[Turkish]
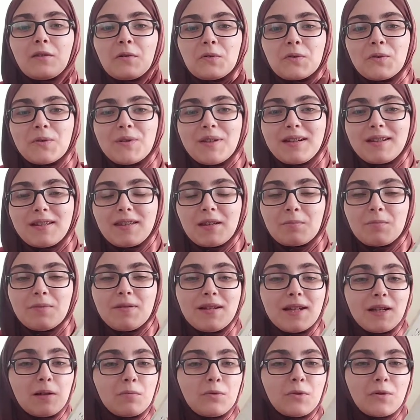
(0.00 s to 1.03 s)
Notu'da
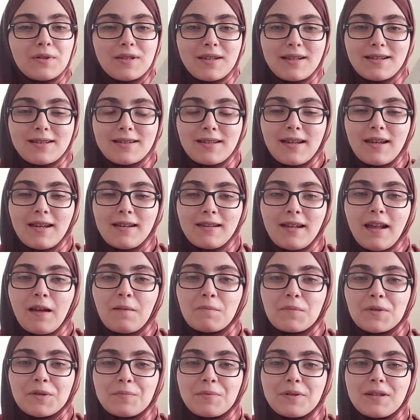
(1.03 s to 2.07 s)
kitabı 2018'de
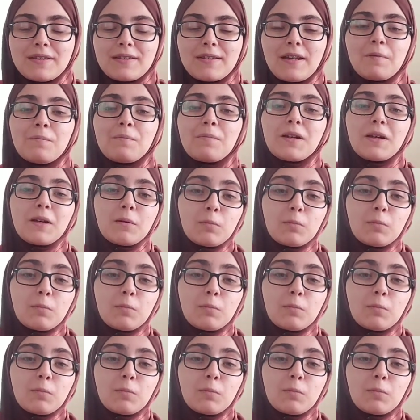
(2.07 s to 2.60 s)
yayınlanmış bir kitap.